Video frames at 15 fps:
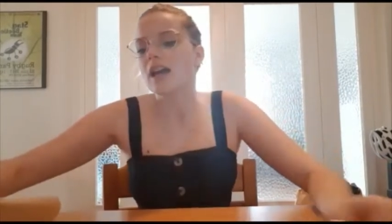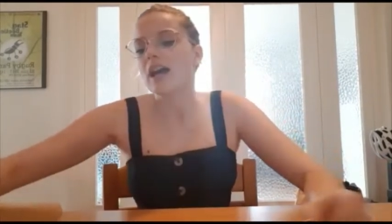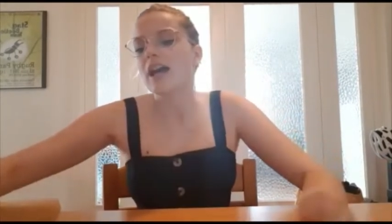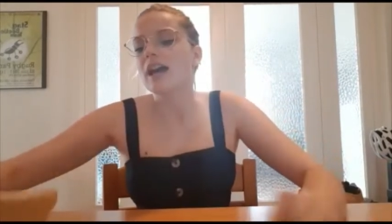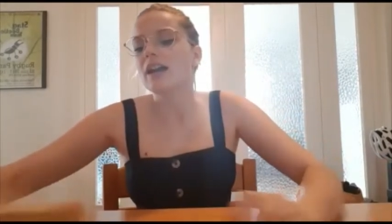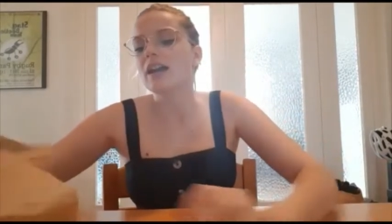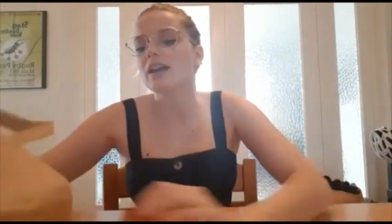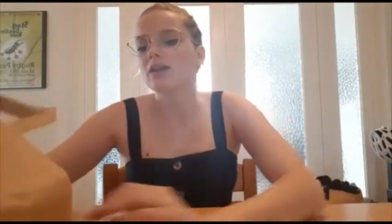
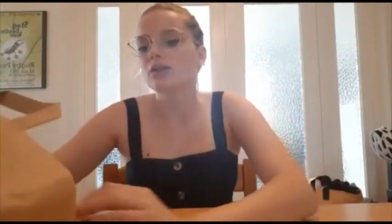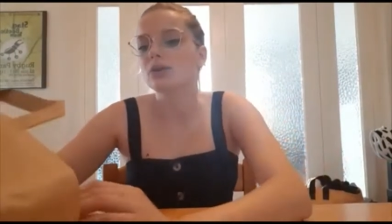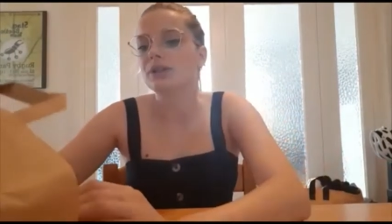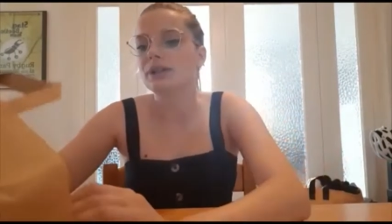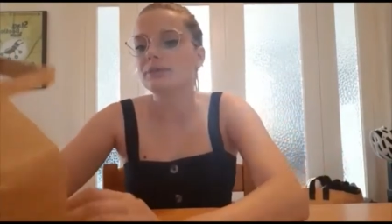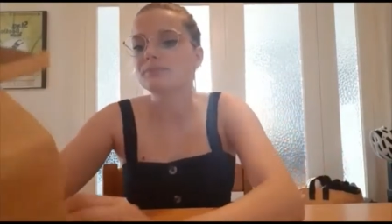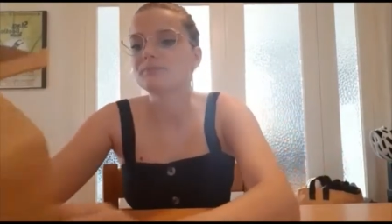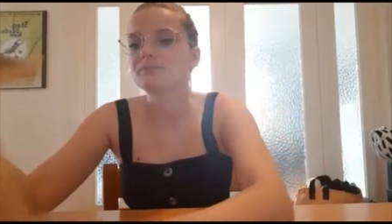
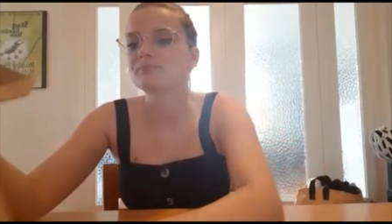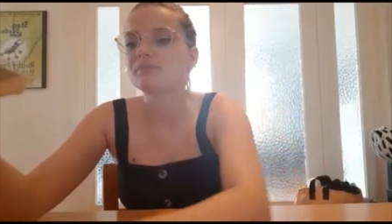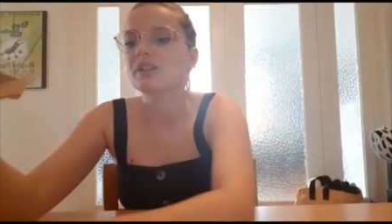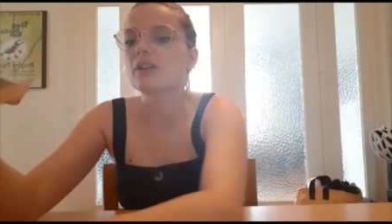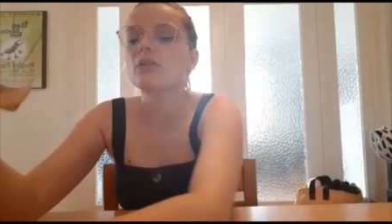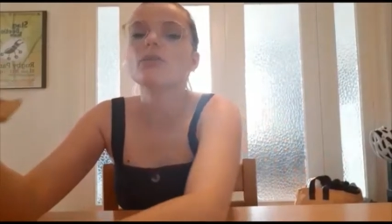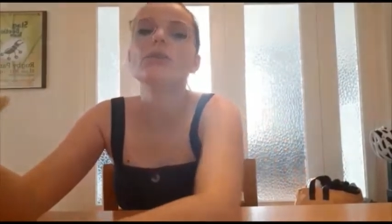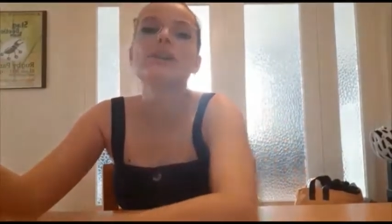Allora,
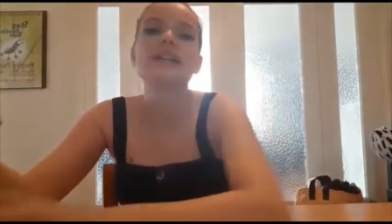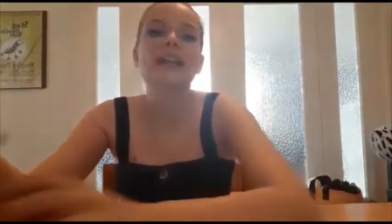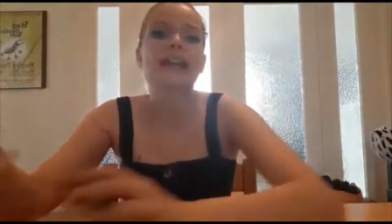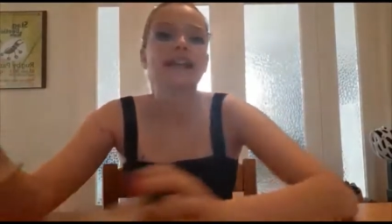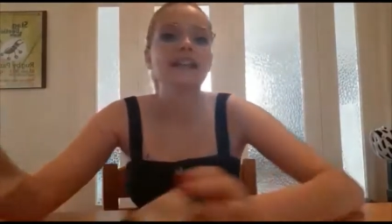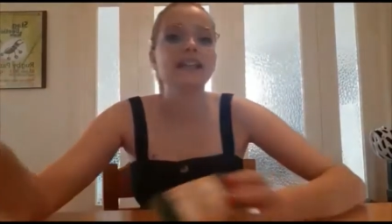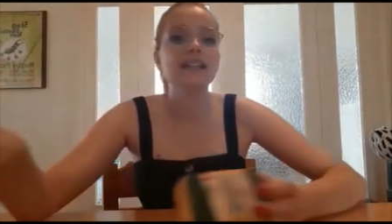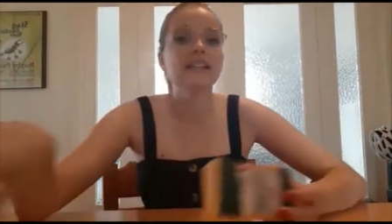
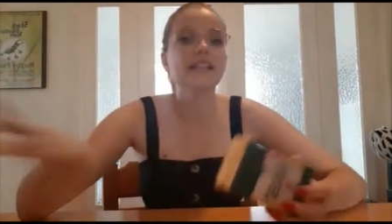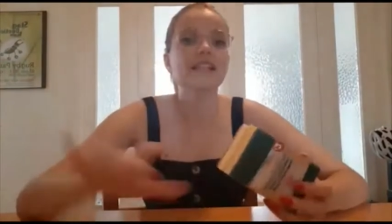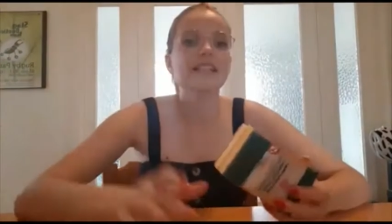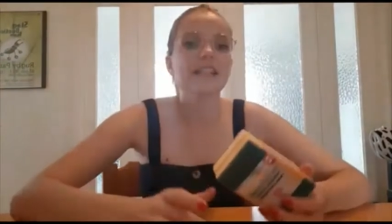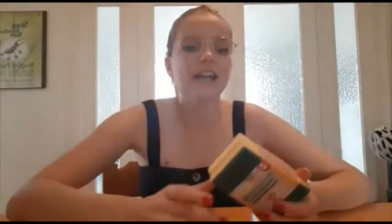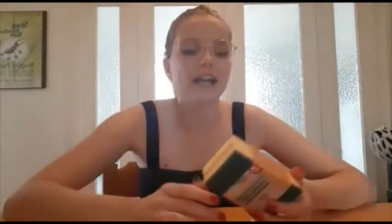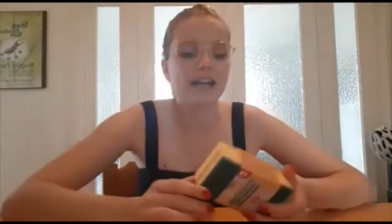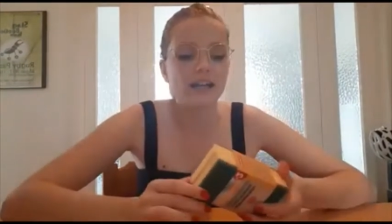Vorrei
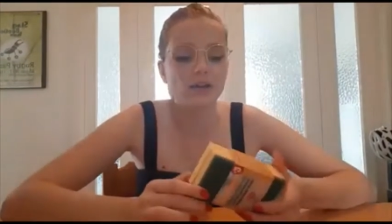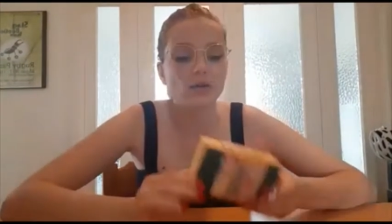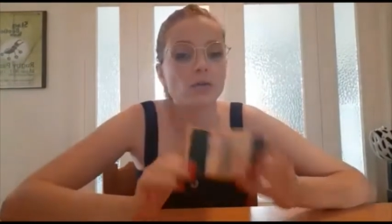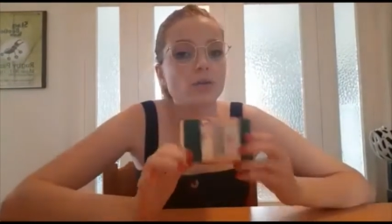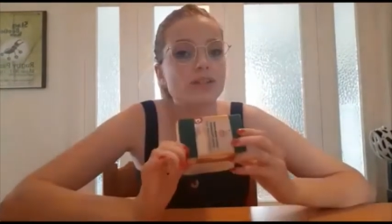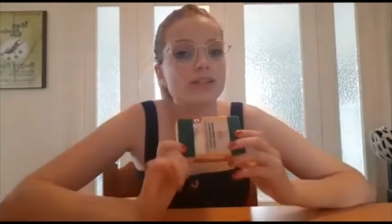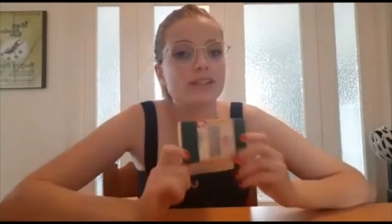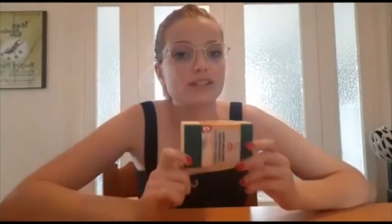iniziare con
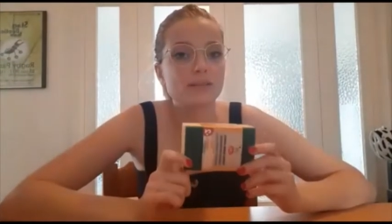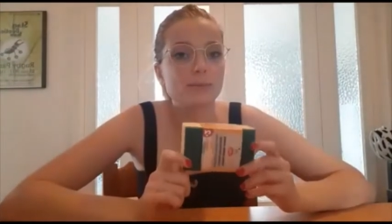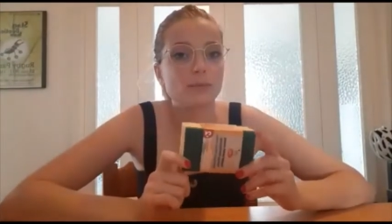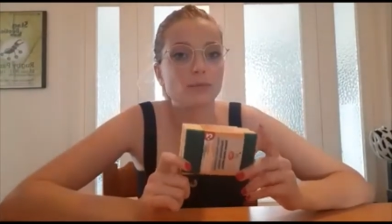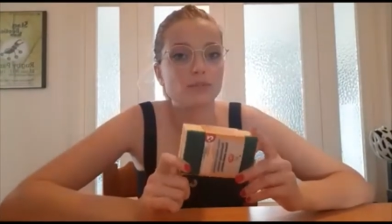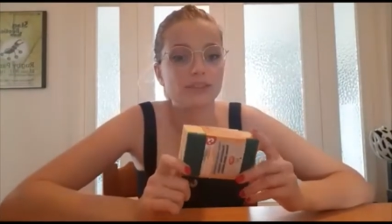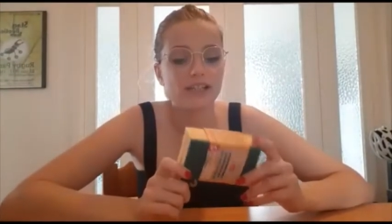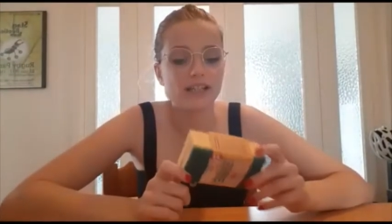queste
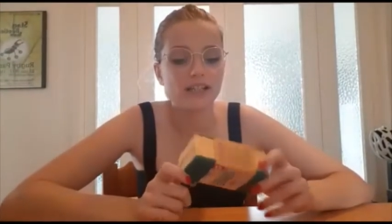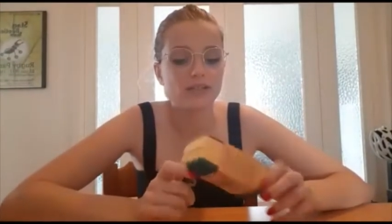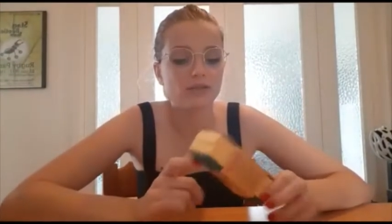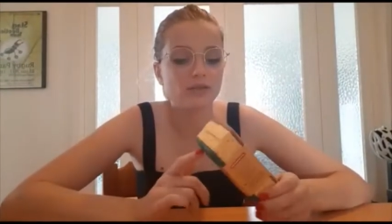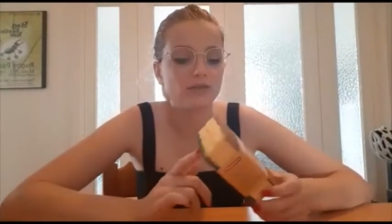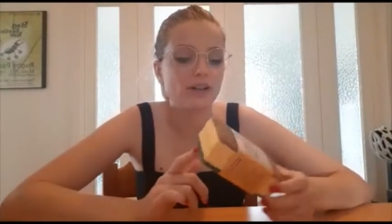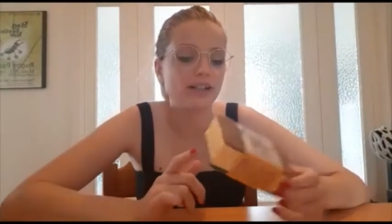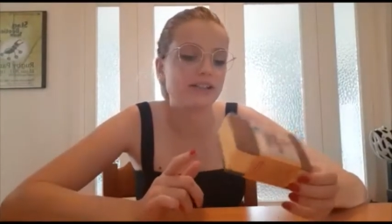spugne che
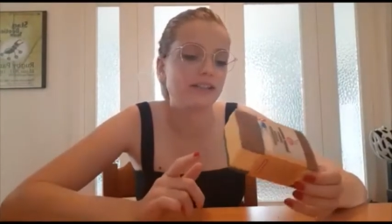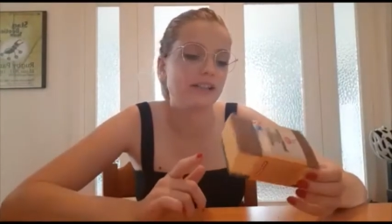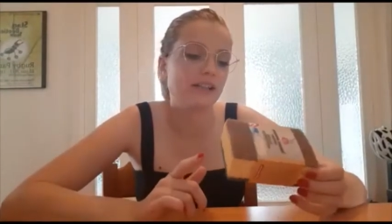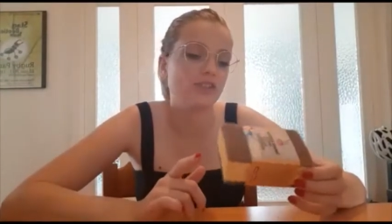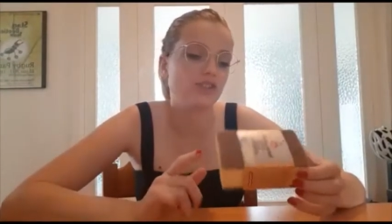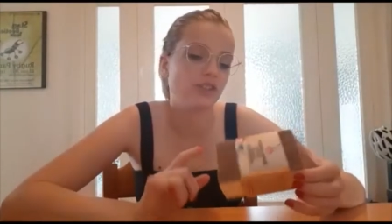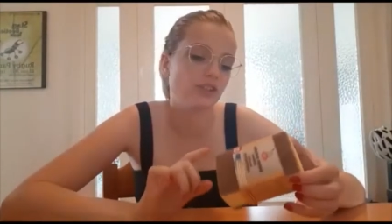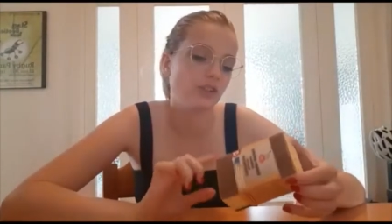sono fatte
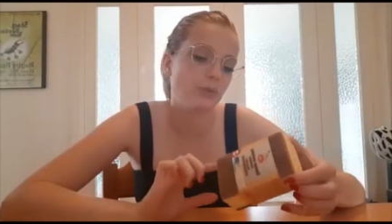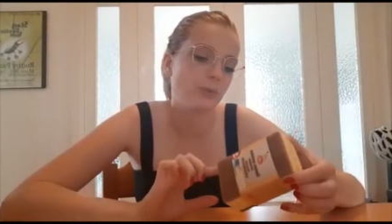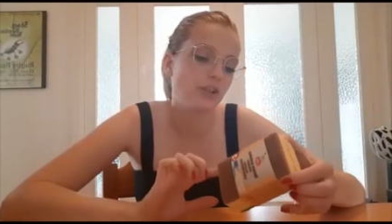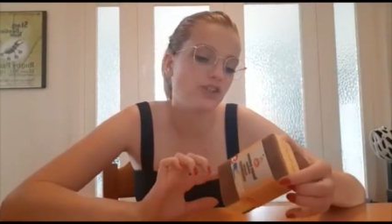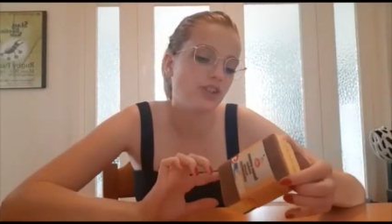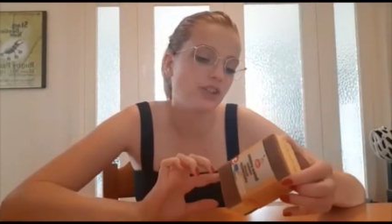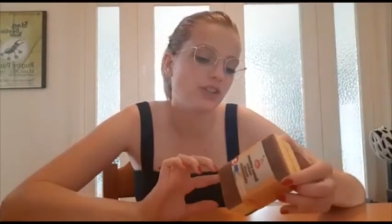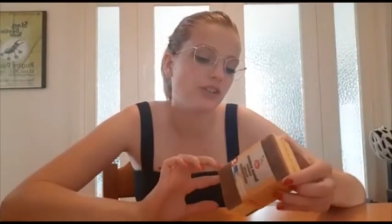dal
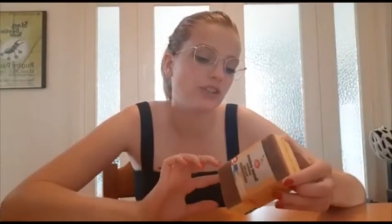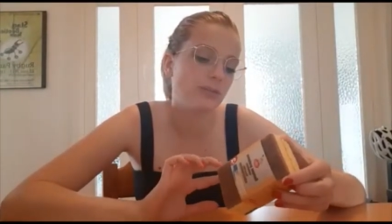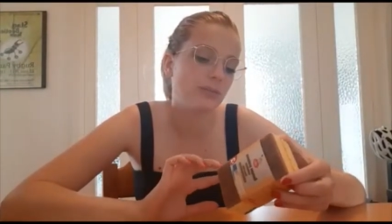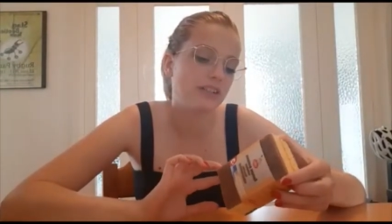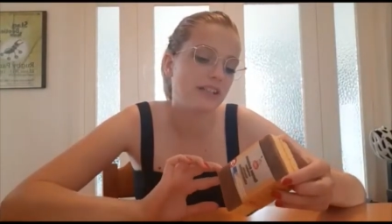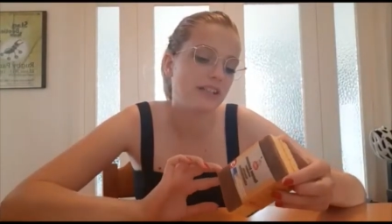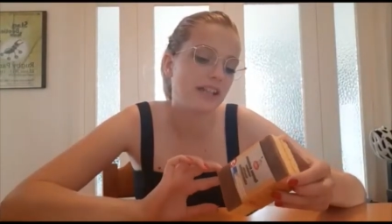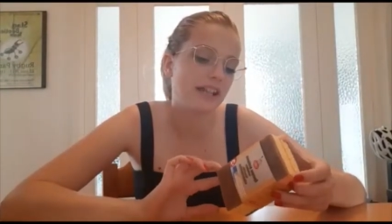100% di
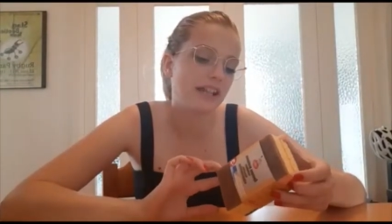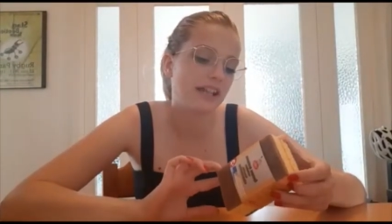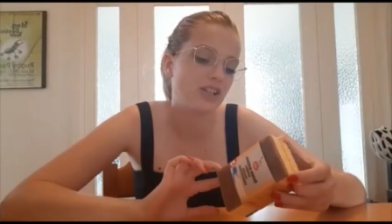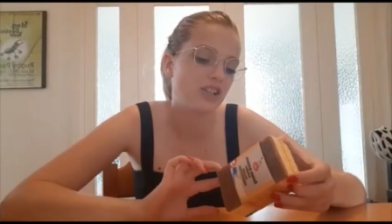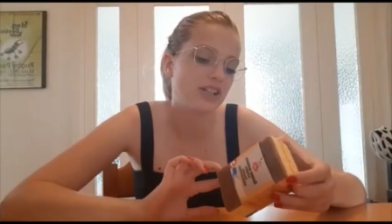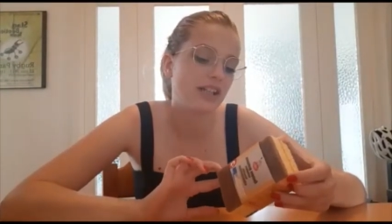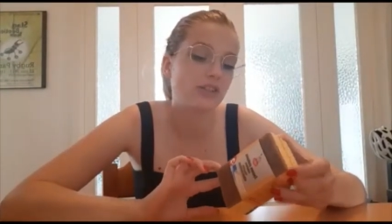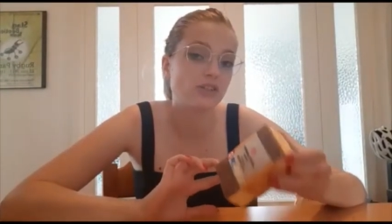materiale
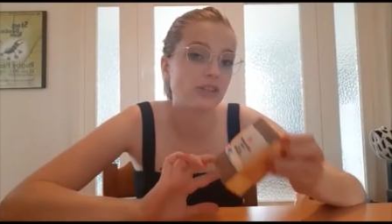riciclato